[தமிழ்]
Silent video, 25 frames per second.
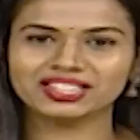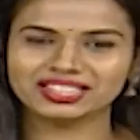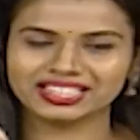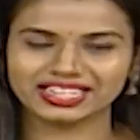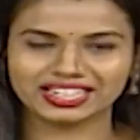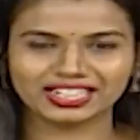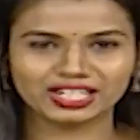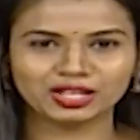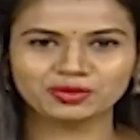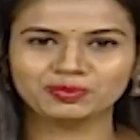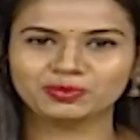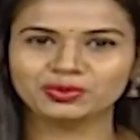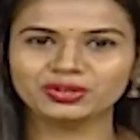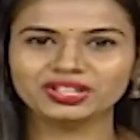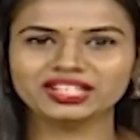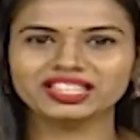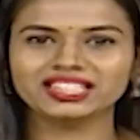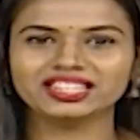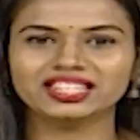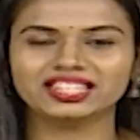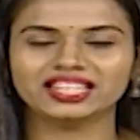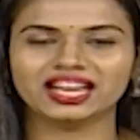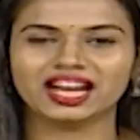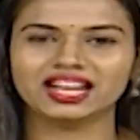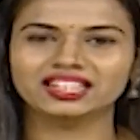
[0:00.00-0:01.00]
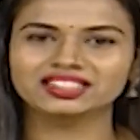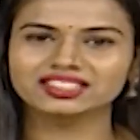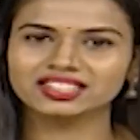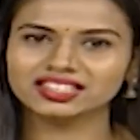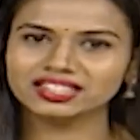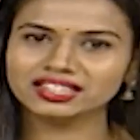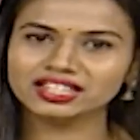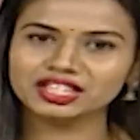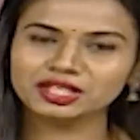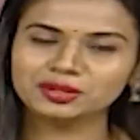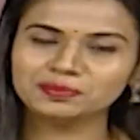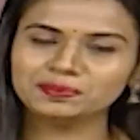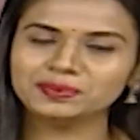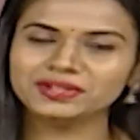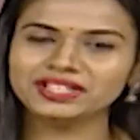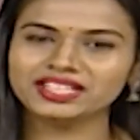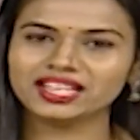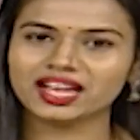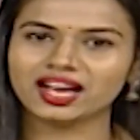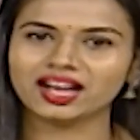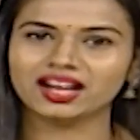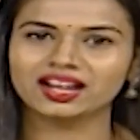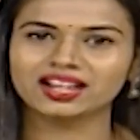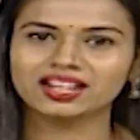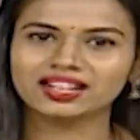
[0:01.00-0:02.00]
அது எங்களுக்கு புரியுது அதுக்காக
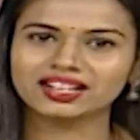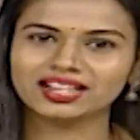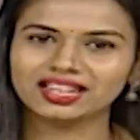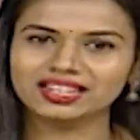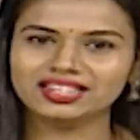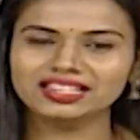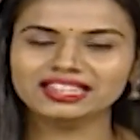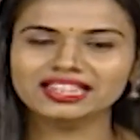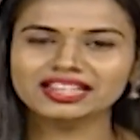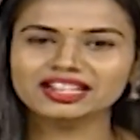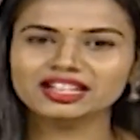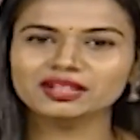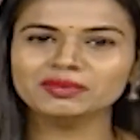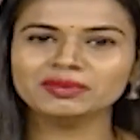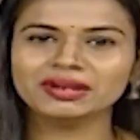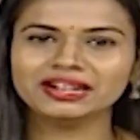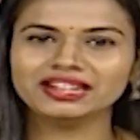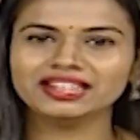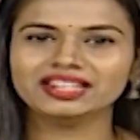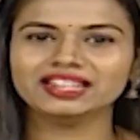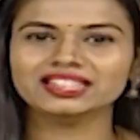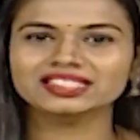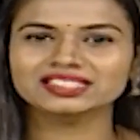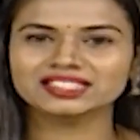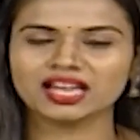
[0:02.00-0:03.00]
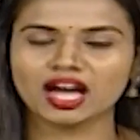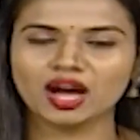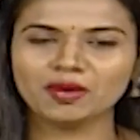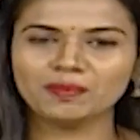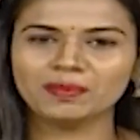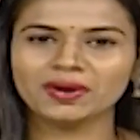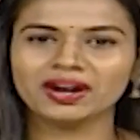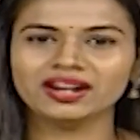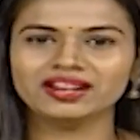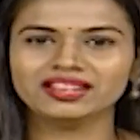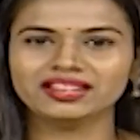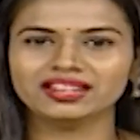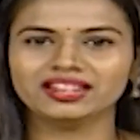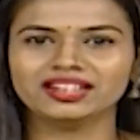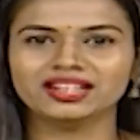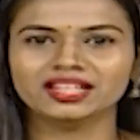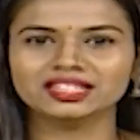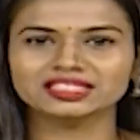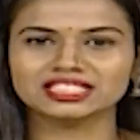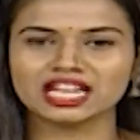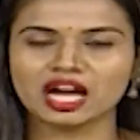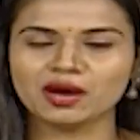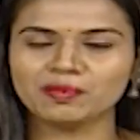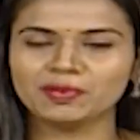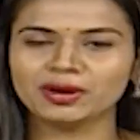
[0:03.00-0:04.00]
இப்படியா கல்யாண மேடையில் சாப்பாடு இல்லை
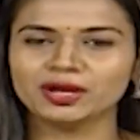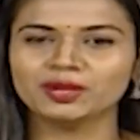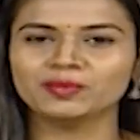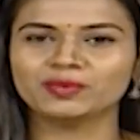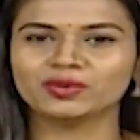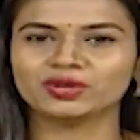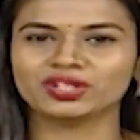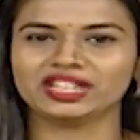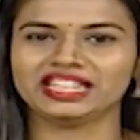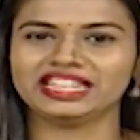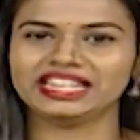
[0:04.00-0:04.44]
சாப்பாடு போட